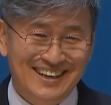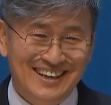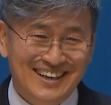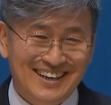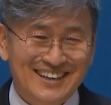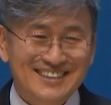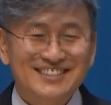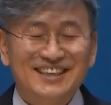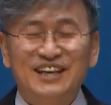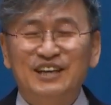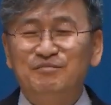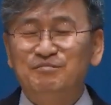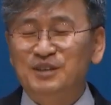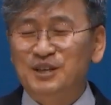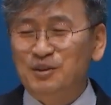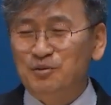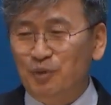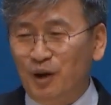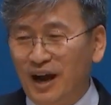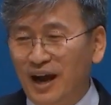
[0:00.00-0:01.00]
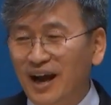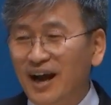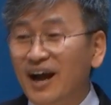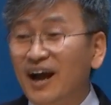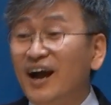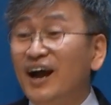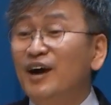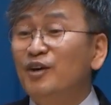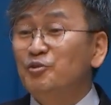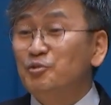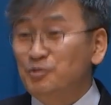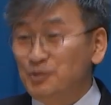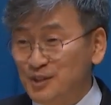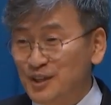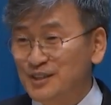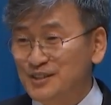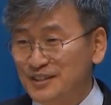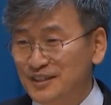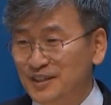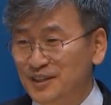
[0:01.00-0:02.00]
그러니까 사람들이 와 하고
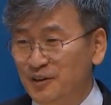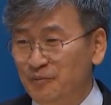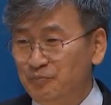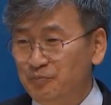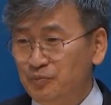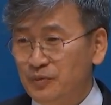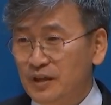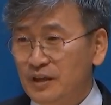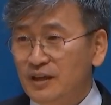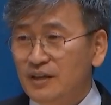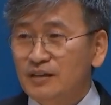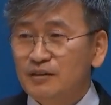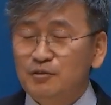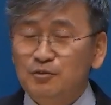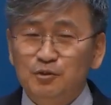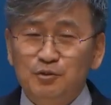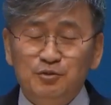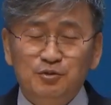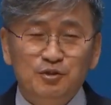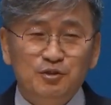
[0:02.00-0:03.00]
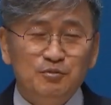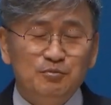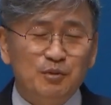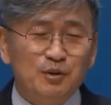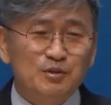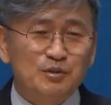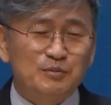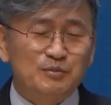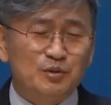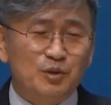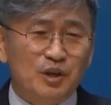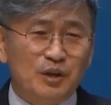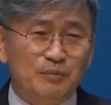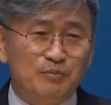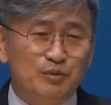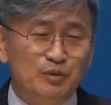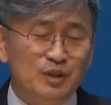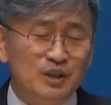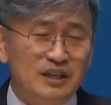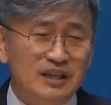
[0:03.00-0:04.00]
웃었어요. 그 웃는 모습 속에
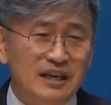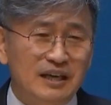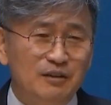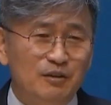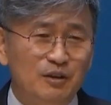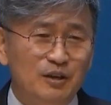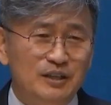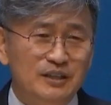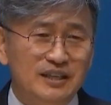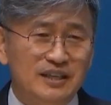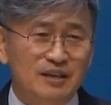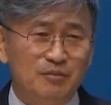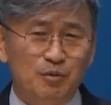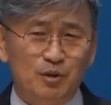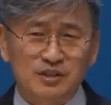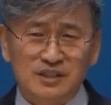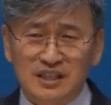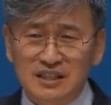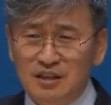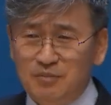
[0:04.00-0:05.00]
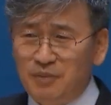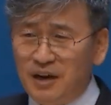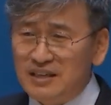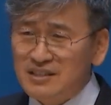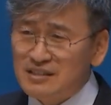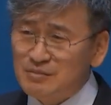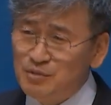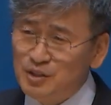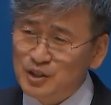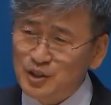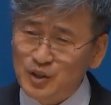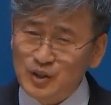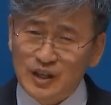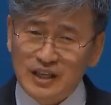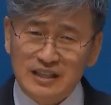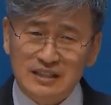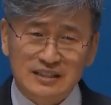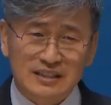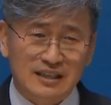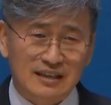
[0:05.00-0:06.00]
분위기가 열리니까 목사님 말씀을
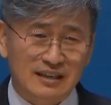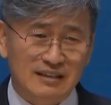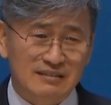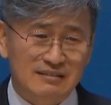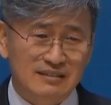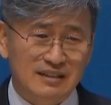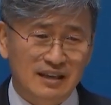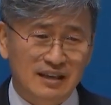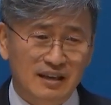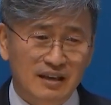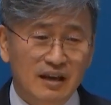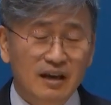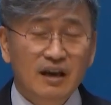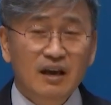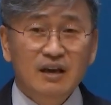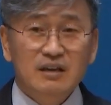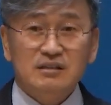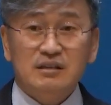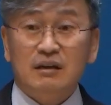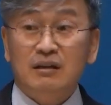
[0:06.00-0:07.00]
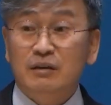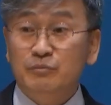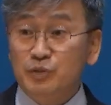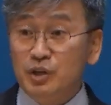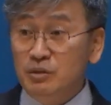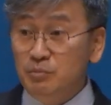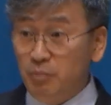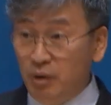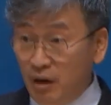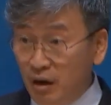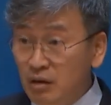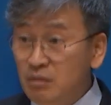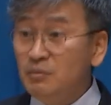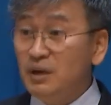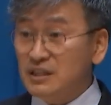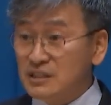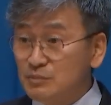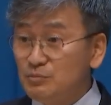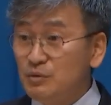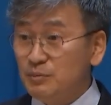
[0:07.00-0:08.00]
전하기 시작하는데 사람들이 막
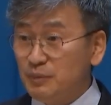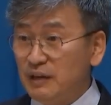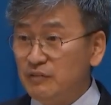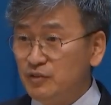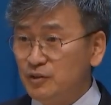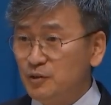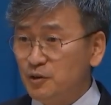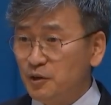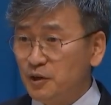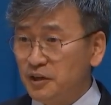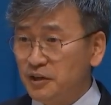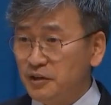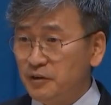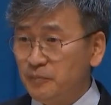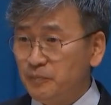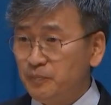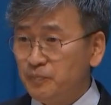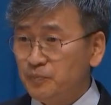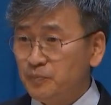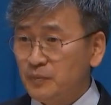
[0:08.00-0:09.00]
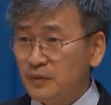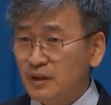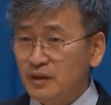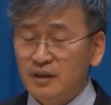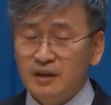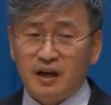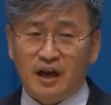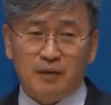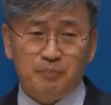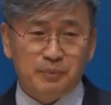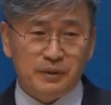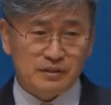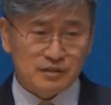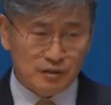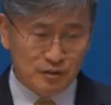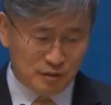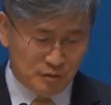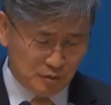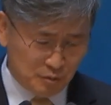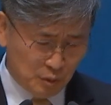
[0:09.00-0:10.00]
말씀을 받는 거예요.
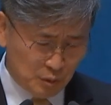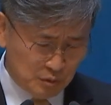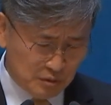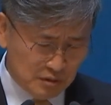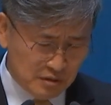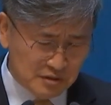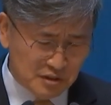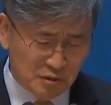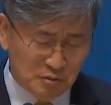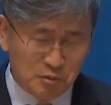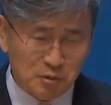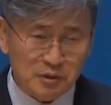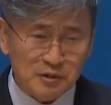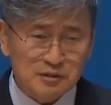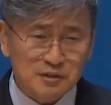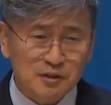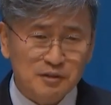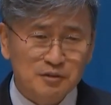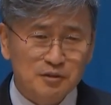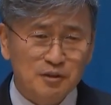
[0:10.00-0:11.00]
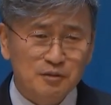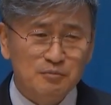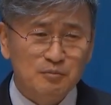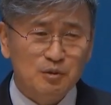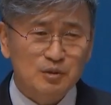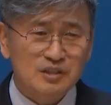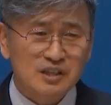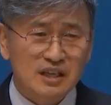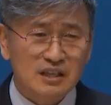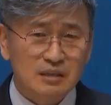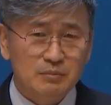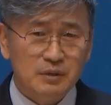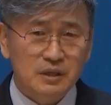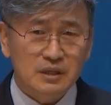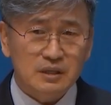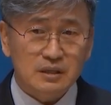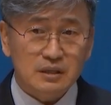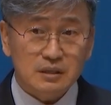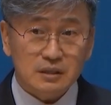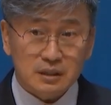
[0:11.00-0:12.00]
앞에서 노트를 적고 있었던 목사님이
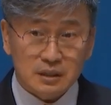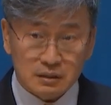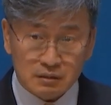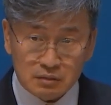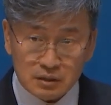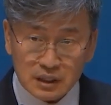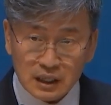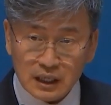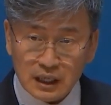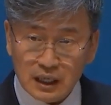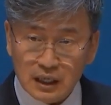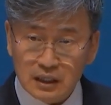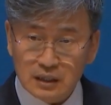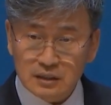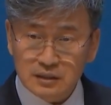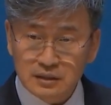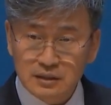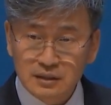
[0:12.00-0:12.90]
이거다.